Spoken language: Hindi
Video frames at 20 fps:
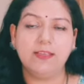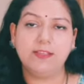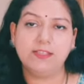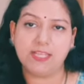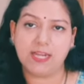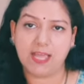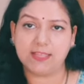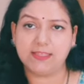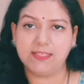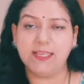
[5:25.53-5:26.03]

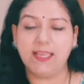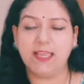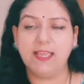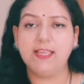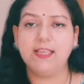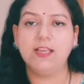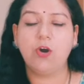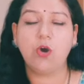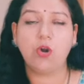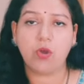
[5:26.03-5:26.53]
चलाती है
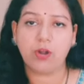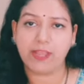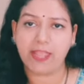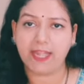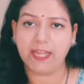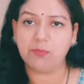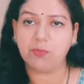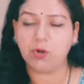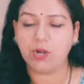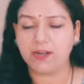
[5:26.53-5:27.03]
और
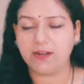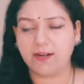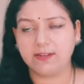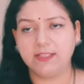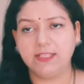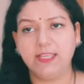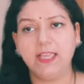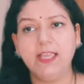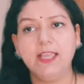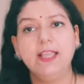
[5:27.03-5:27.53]
ऑर्गेनिक प्रोडक्ट
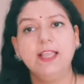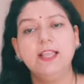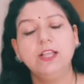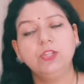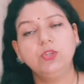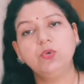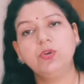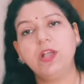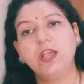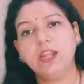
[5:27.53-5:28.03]
रखती है
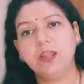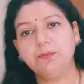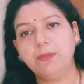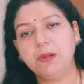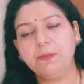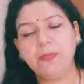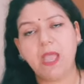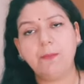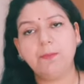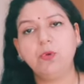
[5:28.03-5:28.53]
तो उनका
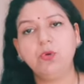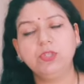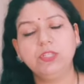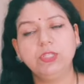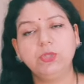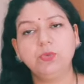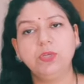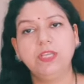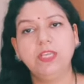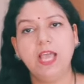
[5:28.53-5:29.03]
नंबर मैं आपको दे
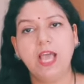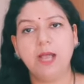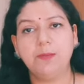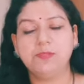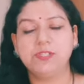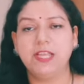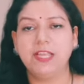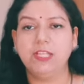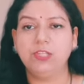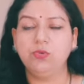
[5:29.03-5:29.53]
दूंगी आप
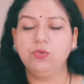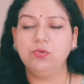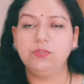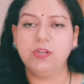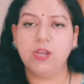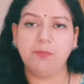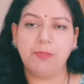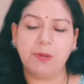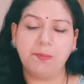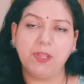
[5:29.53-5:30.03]
चाहें तो
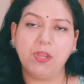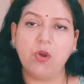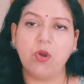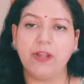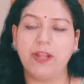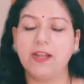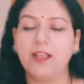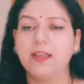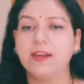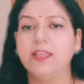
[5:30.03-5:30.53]
नंबर पर
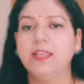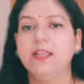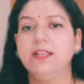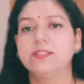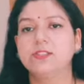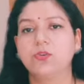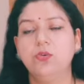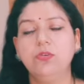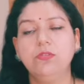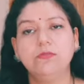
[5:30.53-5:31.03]
कॉन्टैक्ट करके
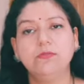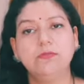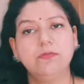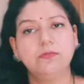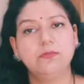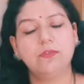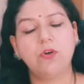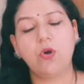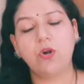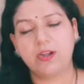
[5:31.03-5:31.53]
इसको
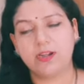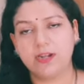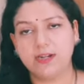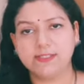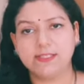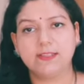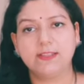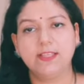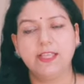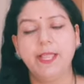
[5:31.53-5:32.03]
ऑर्डर कर
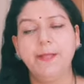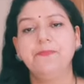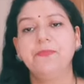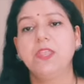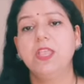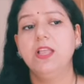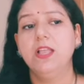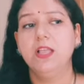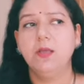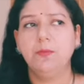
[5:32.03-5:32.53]
सकते हैं
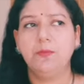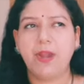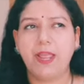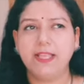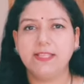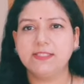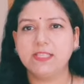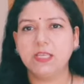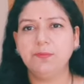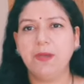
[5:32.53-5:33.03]

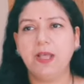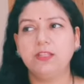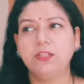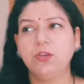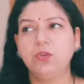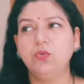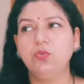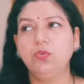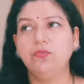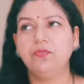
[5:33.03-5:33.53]
प्राइस की बात
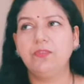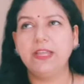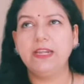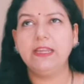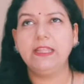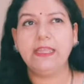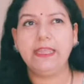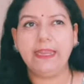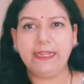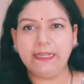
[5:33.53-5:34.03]
करूँ तो
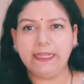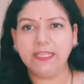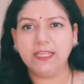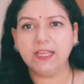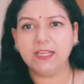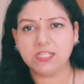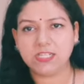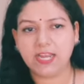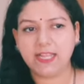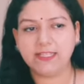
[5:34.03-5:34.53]
180
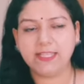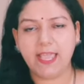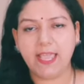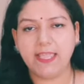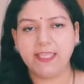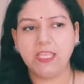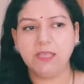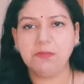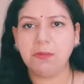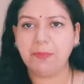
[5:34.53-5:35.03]
का शायद है
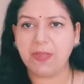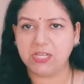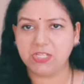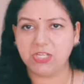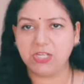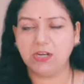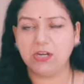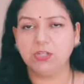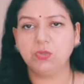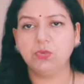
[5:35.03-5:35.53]
ये मैं
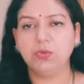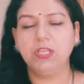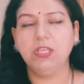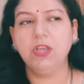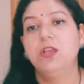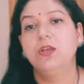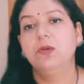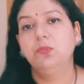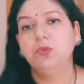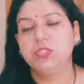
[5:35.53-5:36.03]
मेंशन कर दूंगी
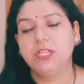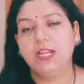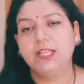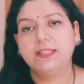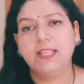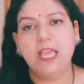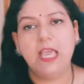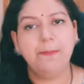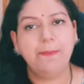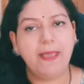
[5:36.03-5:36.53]
मुझे
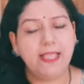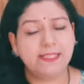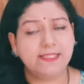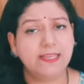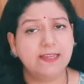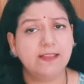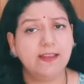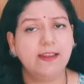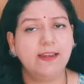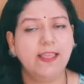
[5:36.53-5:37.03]
लगता है बेस्ट
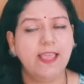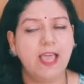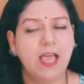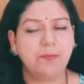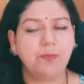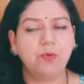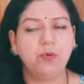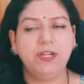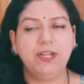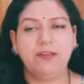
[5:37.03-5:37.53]
हेयर कलर है
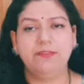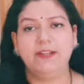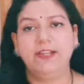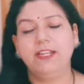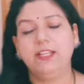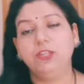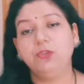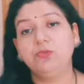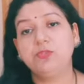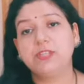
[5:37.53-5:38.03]
आपको ये
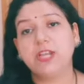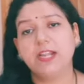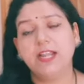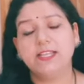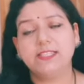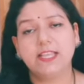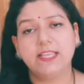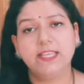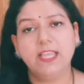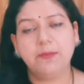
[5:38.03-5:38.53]
डेफिनेटली यूज़ करना
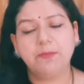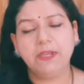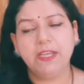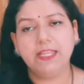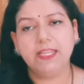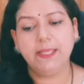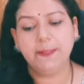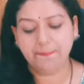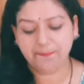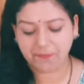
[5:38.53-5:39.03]
चाहिए अपने
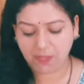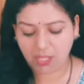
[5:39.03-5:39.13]
लिए